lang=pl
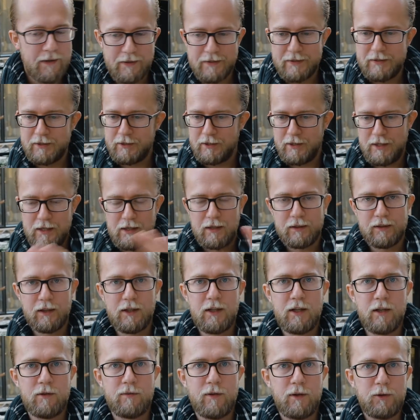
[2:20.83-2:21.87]
Jest kilka
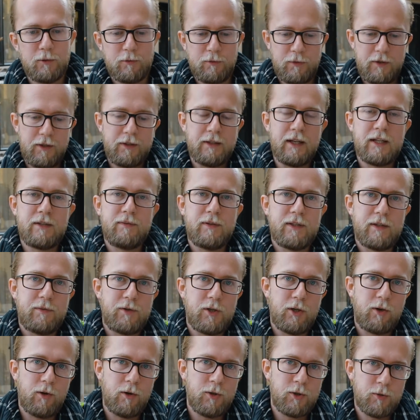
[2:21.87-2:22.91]
takich efektów, ich nazwy
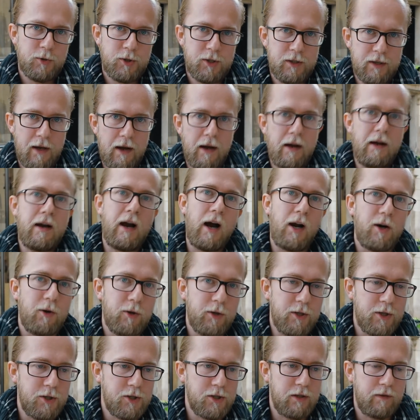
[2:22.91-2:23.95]
zawsze kończą się na
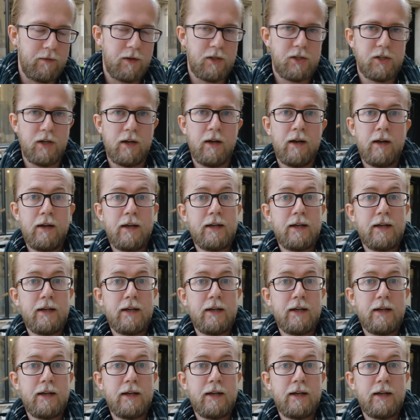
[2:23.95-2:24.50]
kaloryczny. Wiecie.